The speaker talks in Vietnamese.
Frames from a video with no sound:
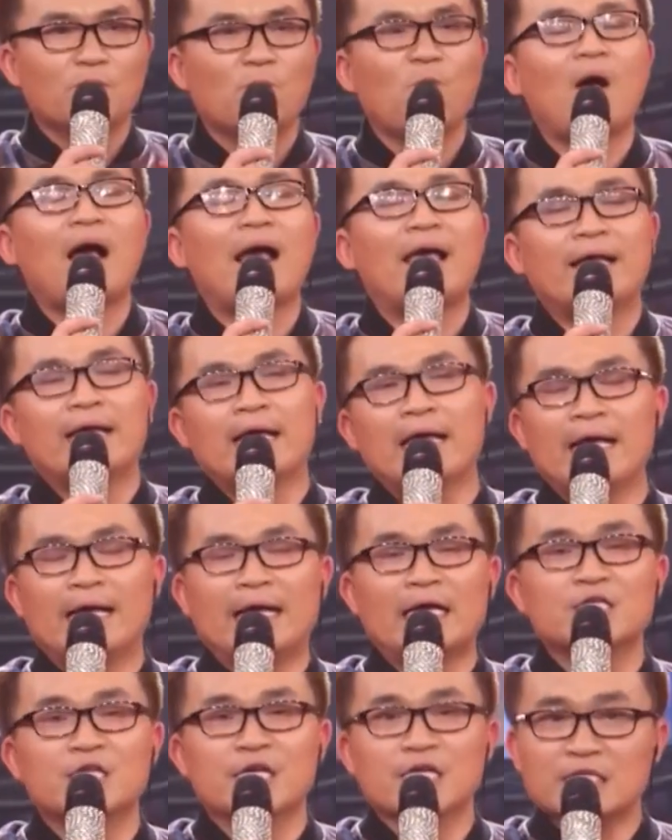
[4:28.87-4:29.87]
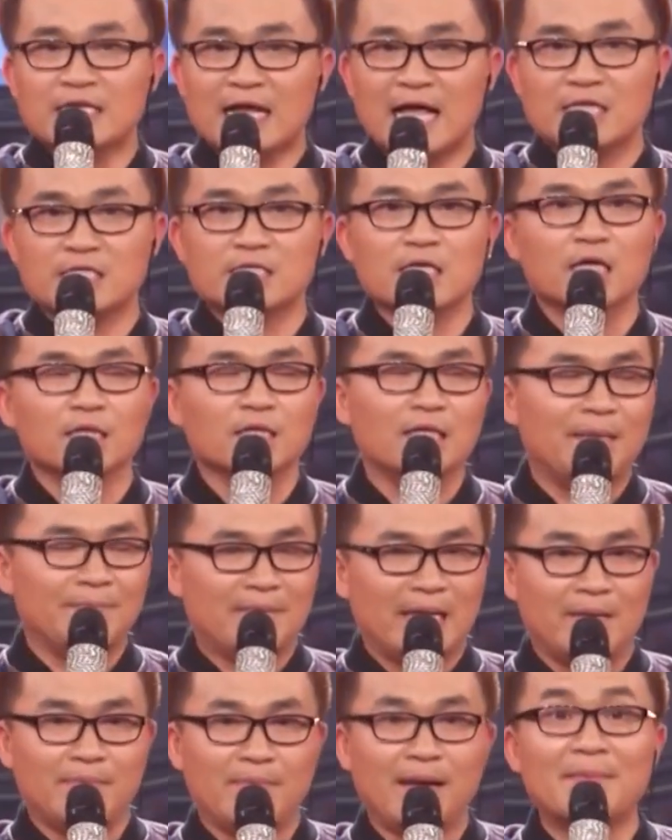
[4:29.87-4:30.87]
ngoài nghề ca sĩ ra sơn nó làm
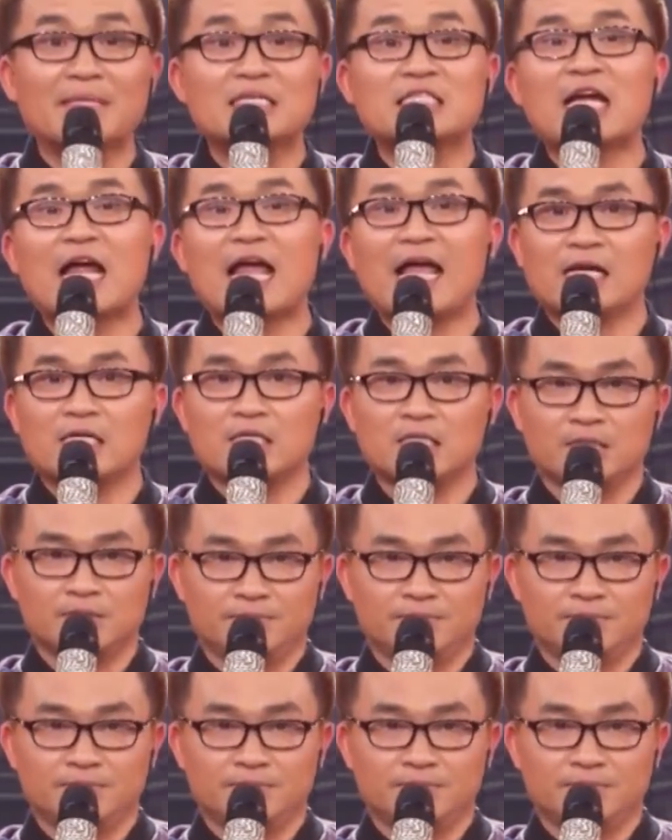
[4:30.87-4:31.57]
nghề bán bánh tráng đó